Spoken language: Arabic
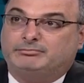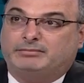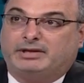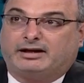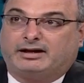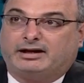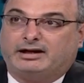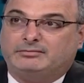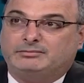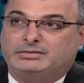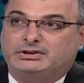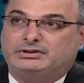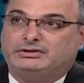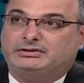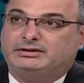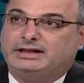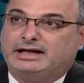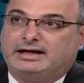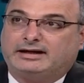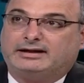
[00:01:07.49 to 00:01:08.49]

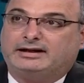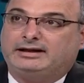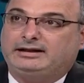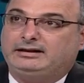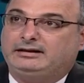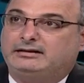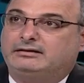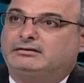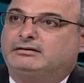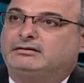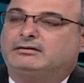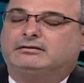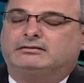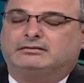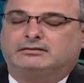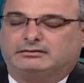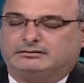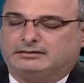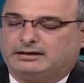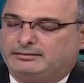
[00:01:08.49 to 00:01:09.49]
برامج يعني من خلال
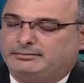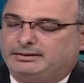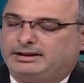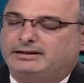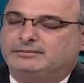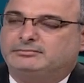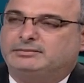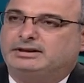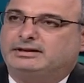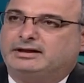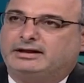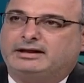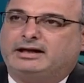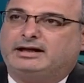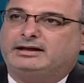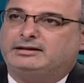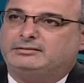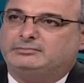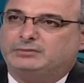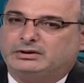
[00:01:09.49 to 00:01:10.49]
المؤتمر طبعا من
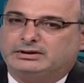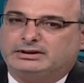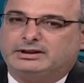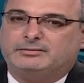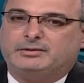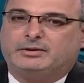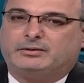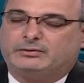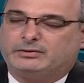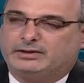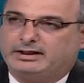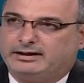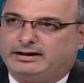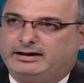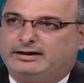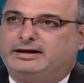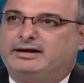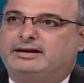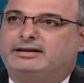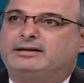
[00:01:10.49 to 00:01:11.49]
خلال المؤتمر
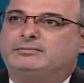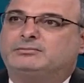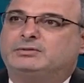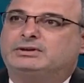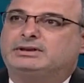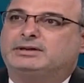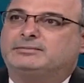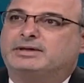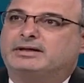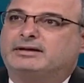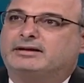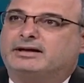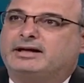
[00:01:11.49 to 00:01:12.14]
وخلال هذا المؤتمر